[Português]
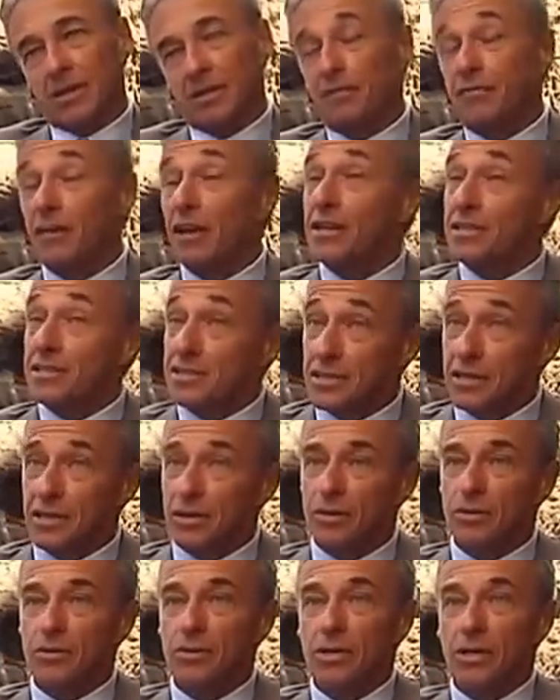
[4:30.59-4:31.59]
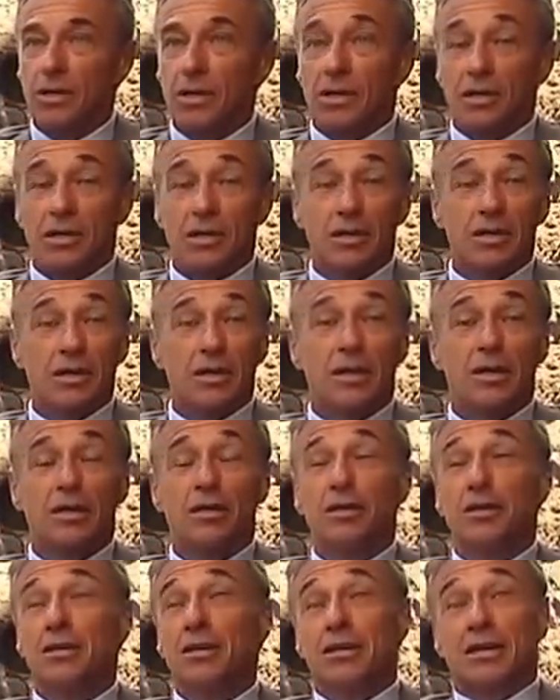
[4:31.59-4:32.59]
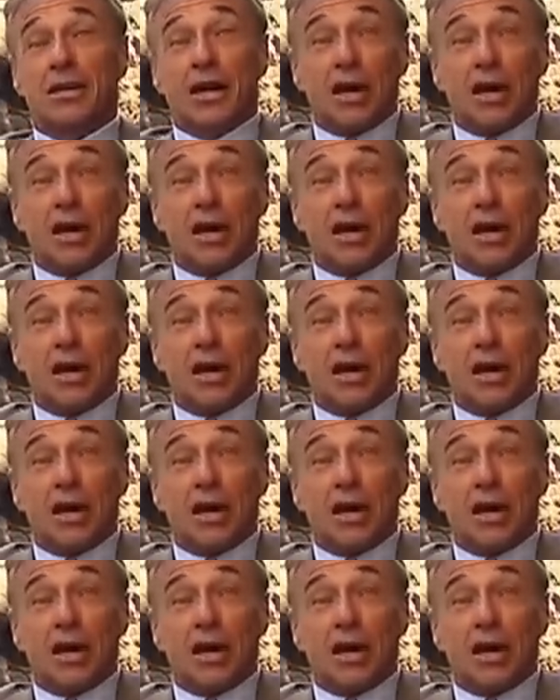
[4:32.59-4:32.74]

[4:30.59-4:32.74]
e faleceu. E aí